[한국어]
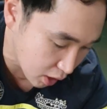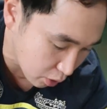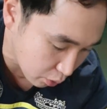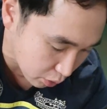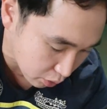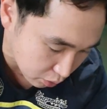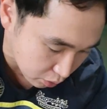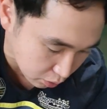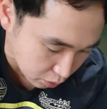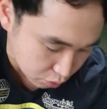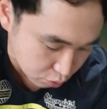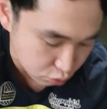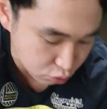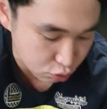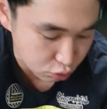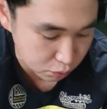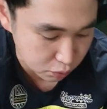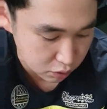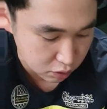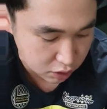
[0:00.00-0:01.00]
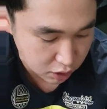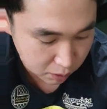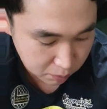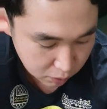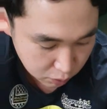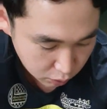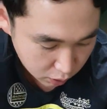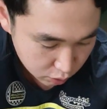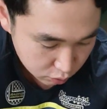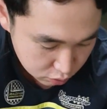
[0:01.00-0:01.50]
하고 있고 유튜브는
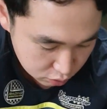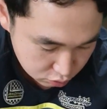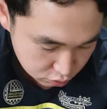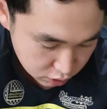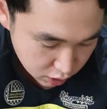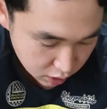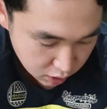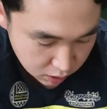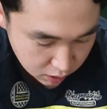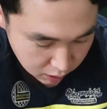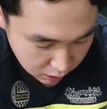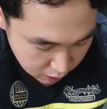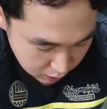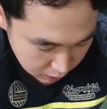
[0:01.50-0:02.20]
재미로 하고 있고요.